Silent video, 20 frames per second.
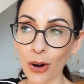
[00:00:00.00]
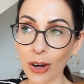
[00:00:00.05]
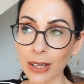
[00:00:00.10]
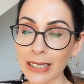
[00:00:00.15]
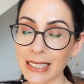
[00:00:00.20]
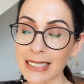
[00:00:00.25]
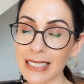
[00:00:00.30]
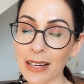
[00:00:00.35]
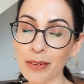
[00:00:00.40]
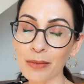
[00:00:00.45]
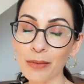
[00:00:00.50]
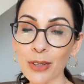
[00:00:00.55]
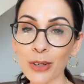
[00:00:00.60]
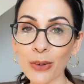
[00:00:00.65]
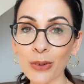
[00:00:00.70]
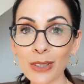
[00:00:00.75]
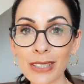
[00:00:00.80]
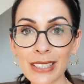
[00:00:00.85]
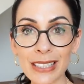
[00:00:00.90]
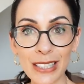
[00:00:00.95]
Und jetzt haben
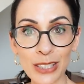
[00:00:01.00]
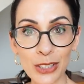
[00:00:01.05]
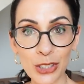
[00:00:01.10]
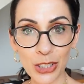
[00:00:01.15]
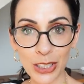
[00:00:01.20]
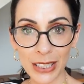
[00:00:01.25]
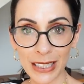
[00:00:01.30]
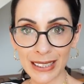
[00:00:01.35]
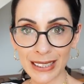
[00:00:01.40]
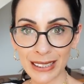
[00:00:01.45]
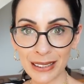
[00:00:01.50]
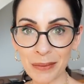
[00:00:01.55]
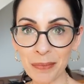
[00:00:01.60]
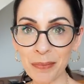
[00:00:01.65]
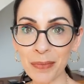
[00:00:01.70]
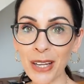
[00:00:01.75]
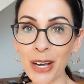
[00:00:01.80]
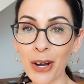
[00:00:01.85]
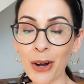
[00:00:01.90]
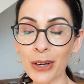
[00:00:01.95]
wir uns
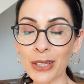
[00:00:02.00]
entschieden.